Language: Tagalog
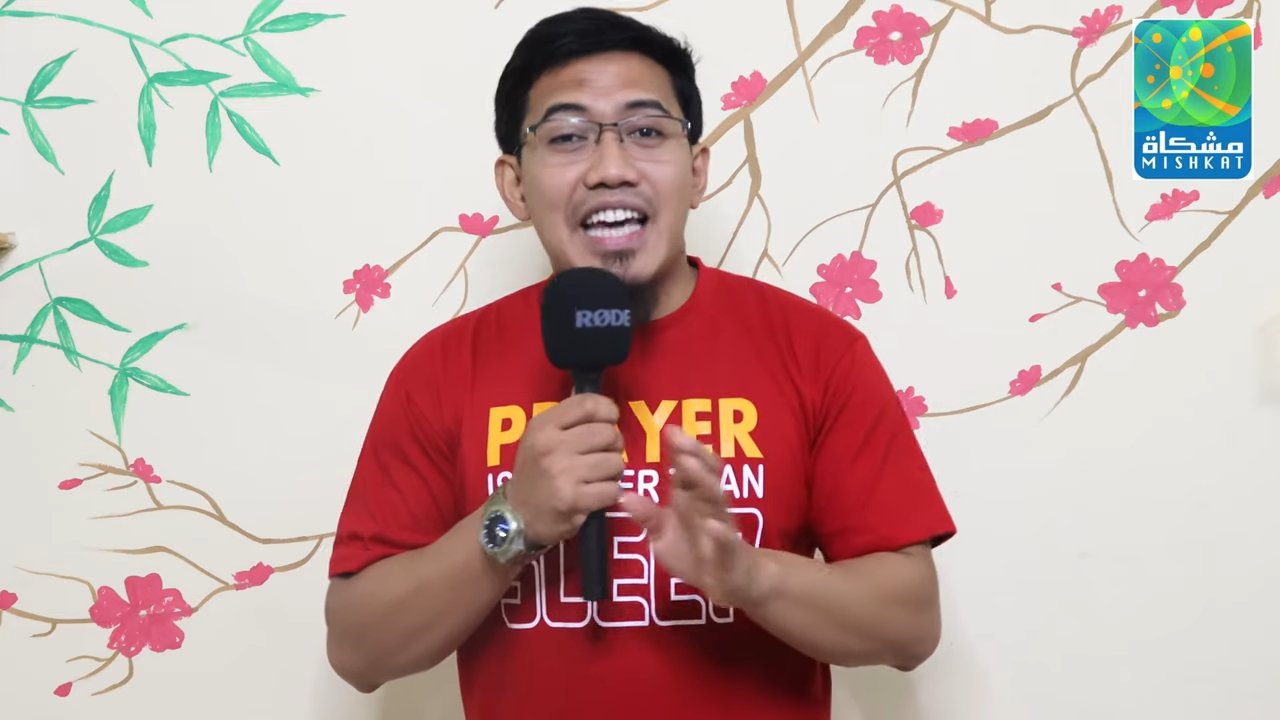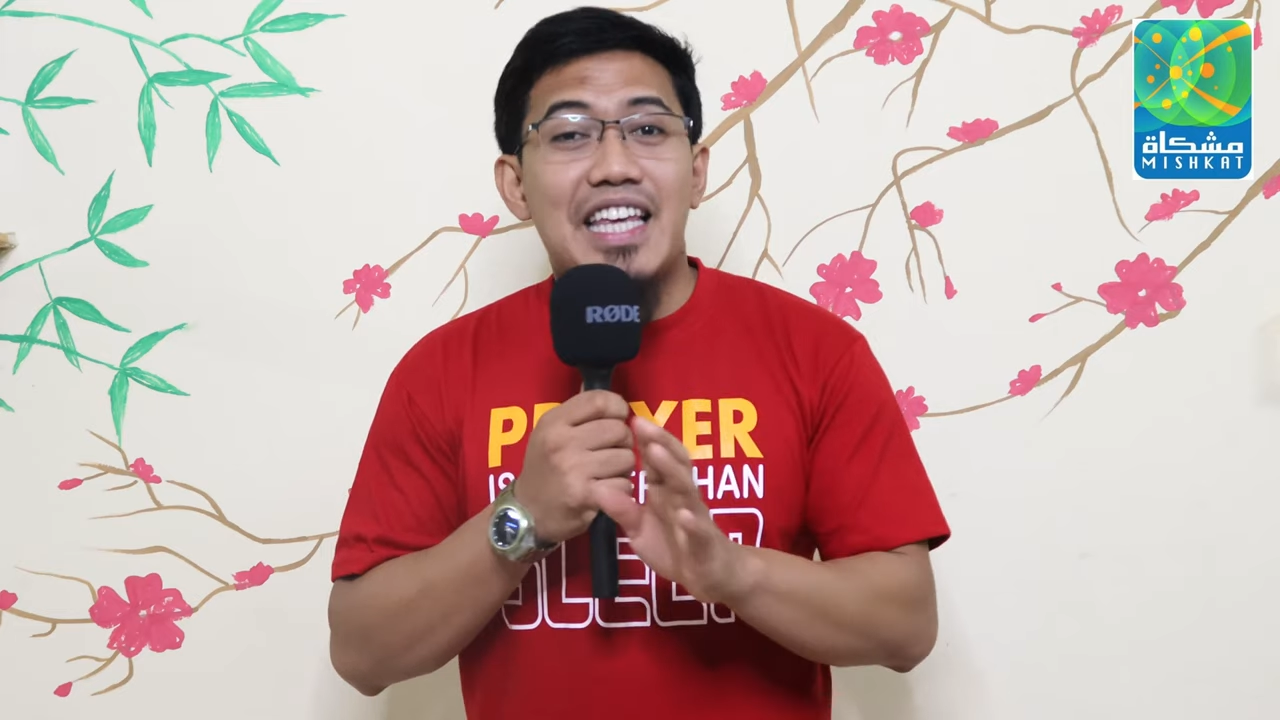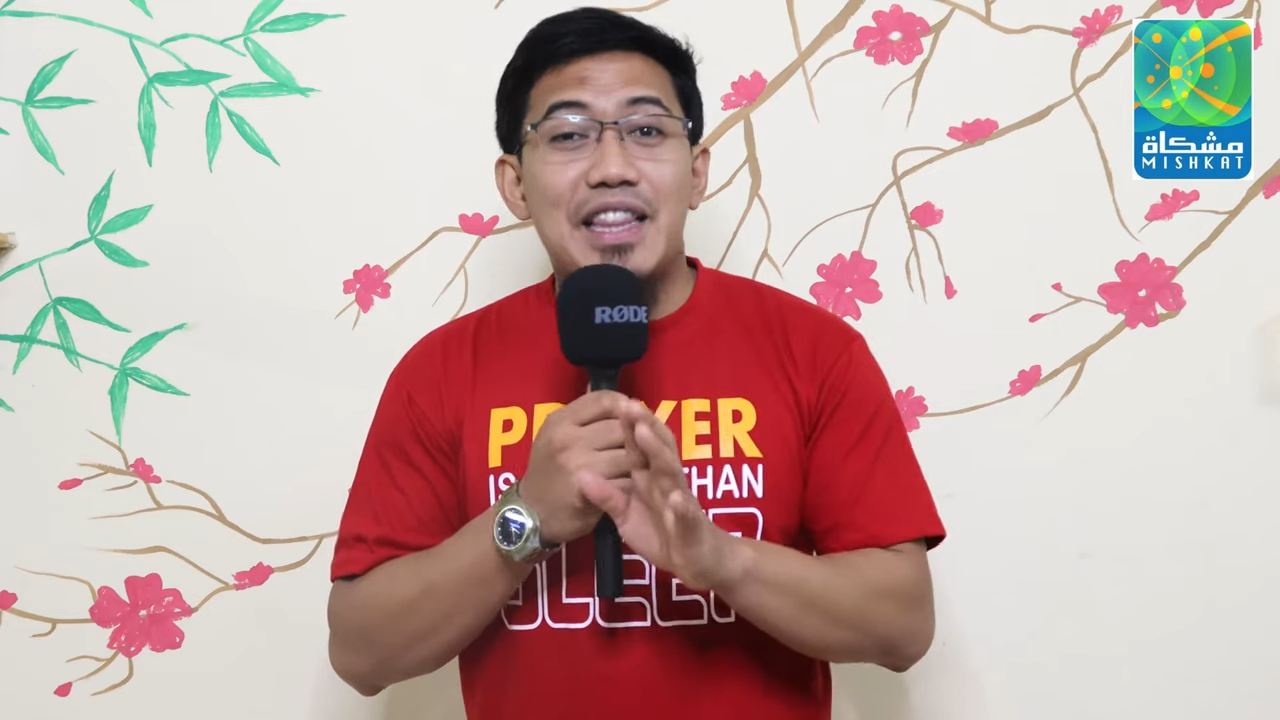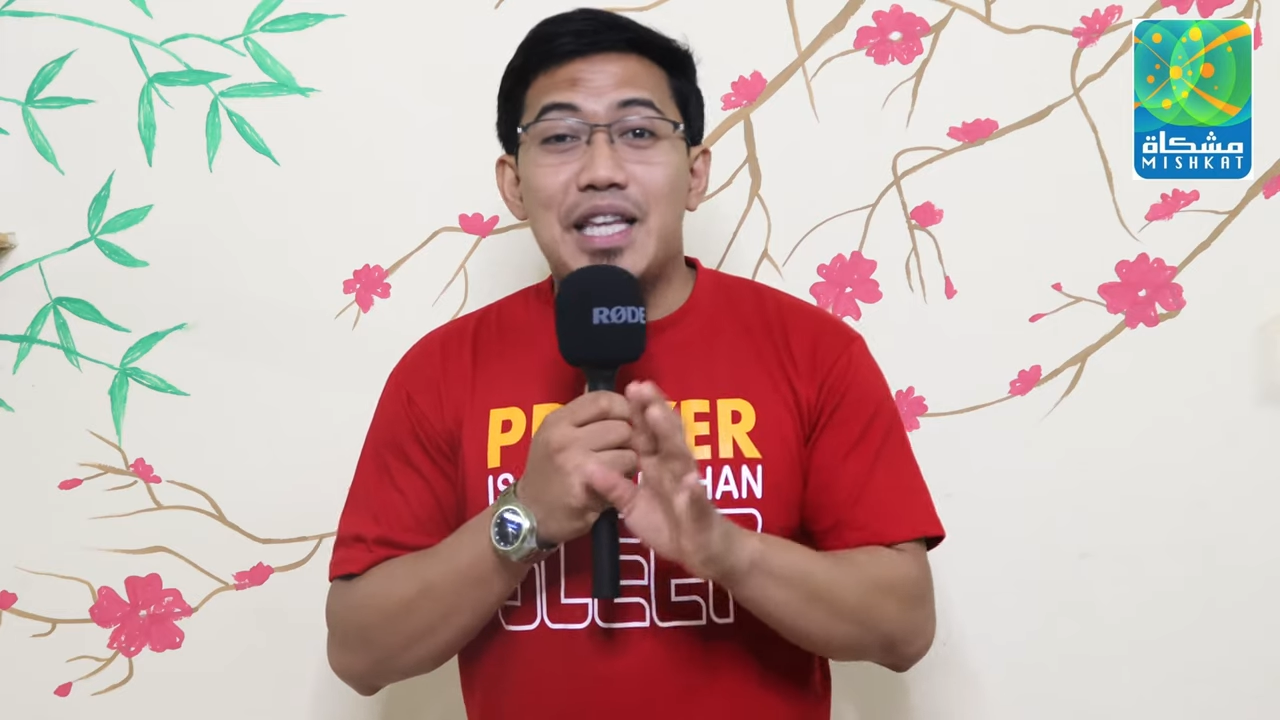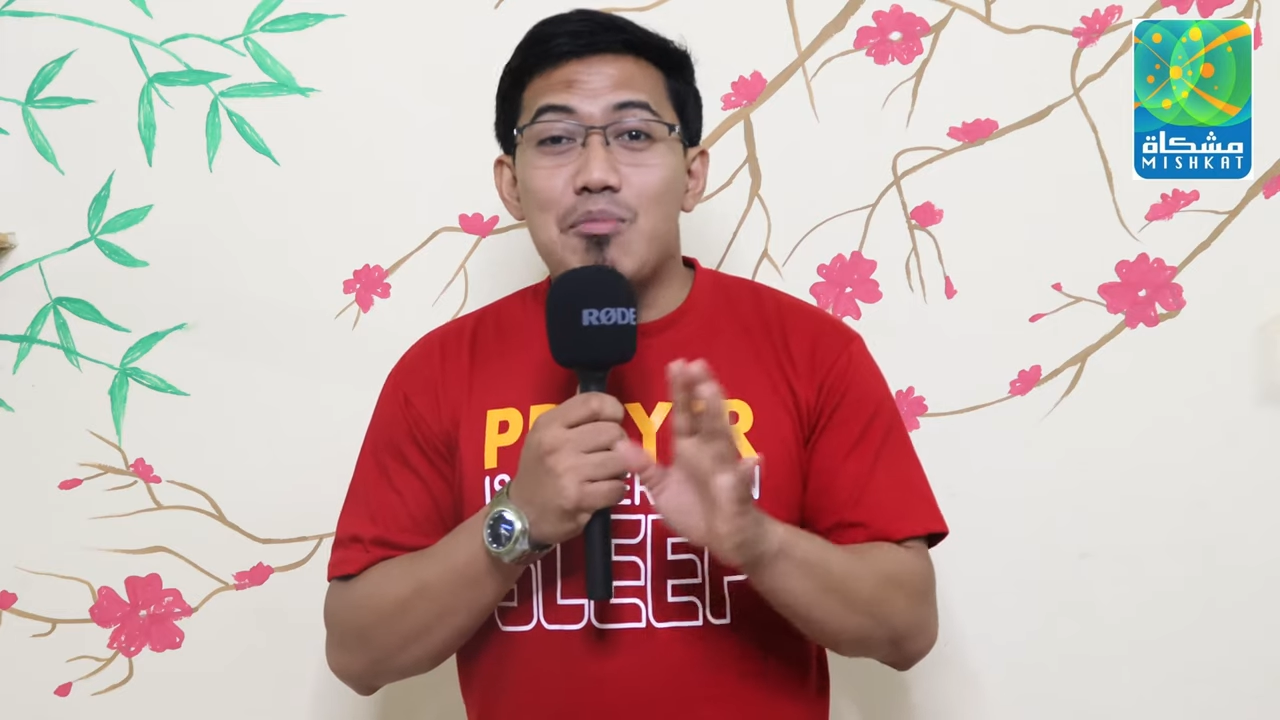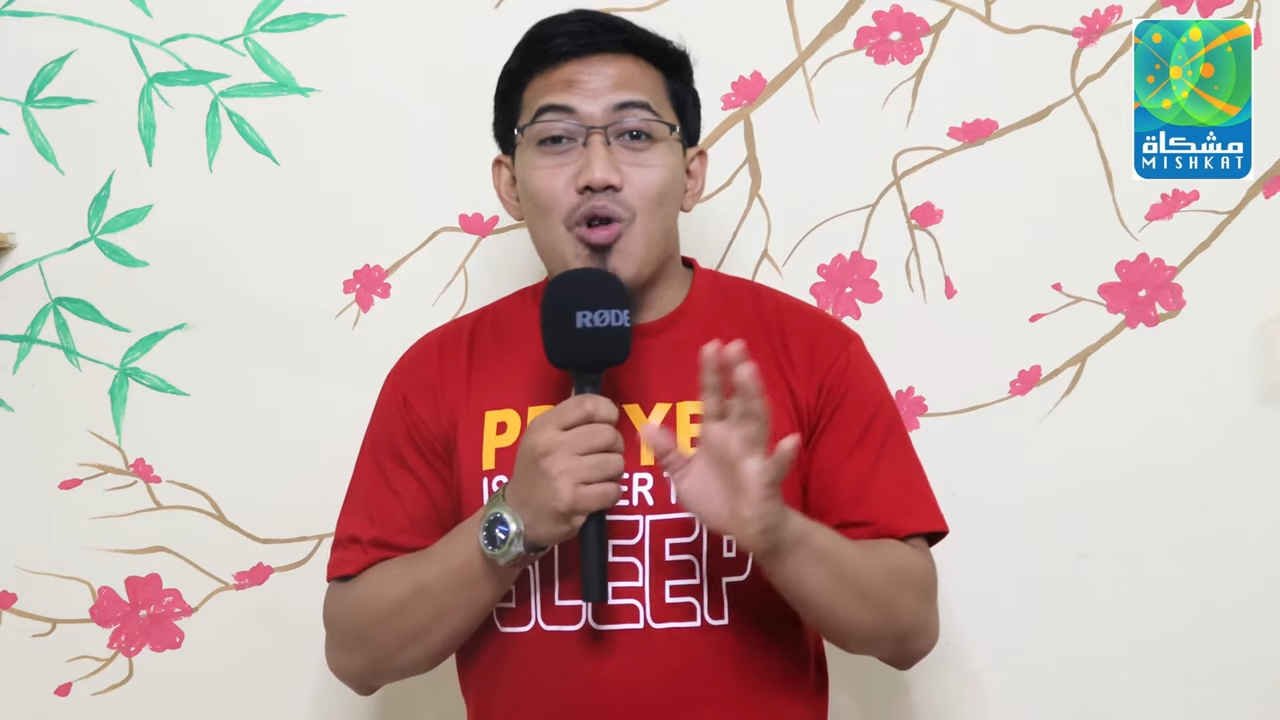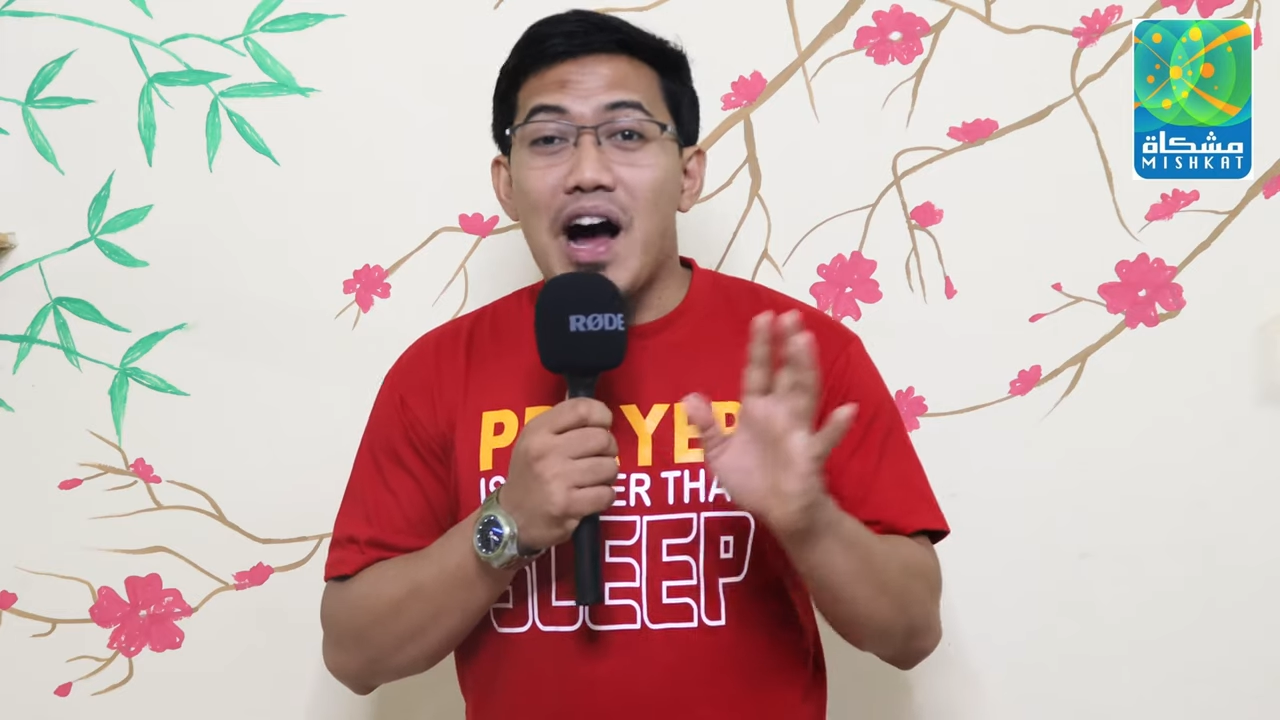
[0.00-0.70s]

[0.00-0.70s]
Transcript: ay hindi mo